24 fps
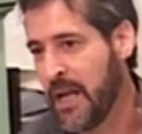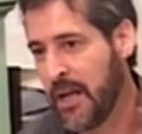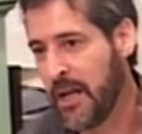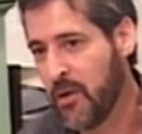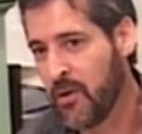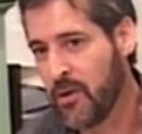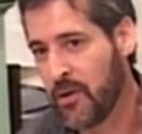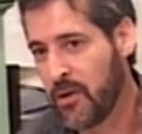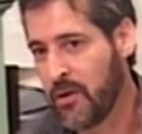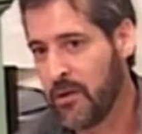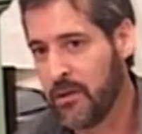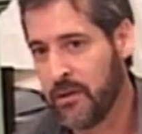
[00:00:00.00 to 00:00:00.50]

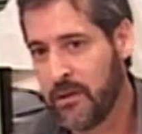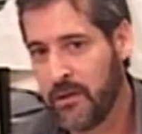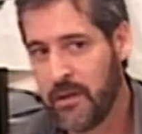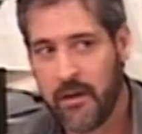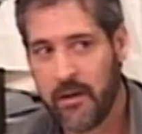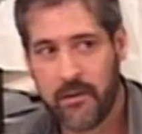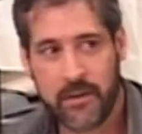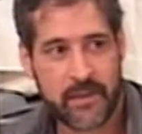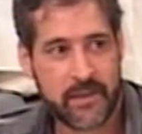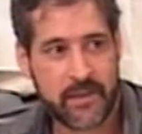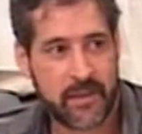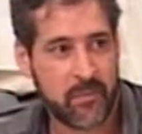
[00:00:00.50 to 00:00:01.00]
diálogo con
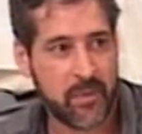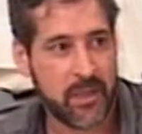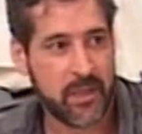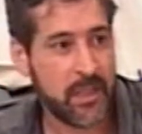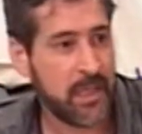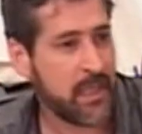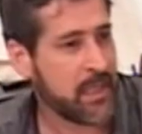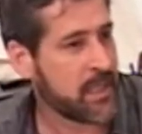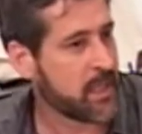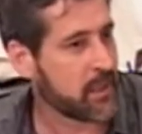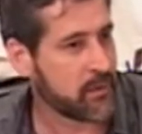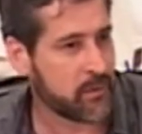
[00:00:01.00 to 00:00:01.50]
la obra
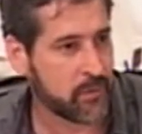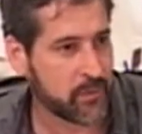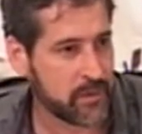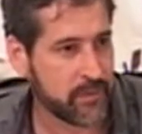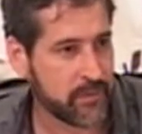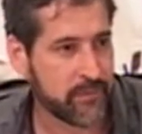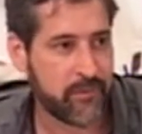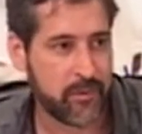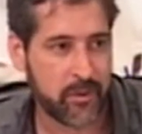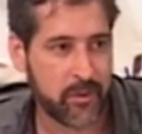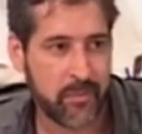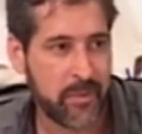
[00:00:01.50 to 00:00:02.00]
sarmentina, sus
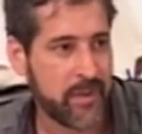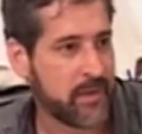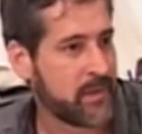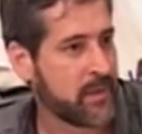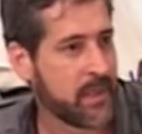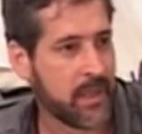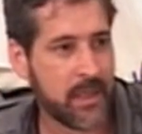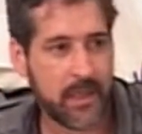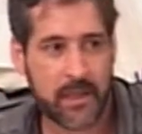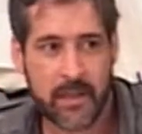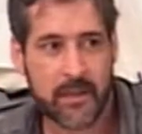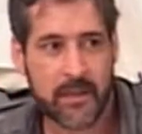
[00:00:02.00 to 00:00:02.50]
informes